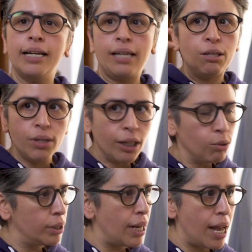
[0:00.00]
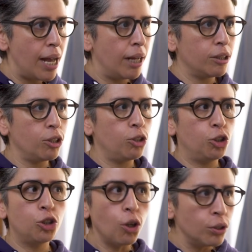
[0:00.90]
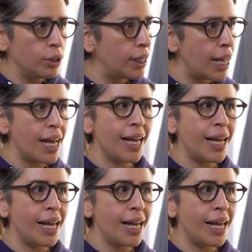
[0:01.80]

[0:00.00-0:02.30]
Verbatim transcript: Y es una industria choncha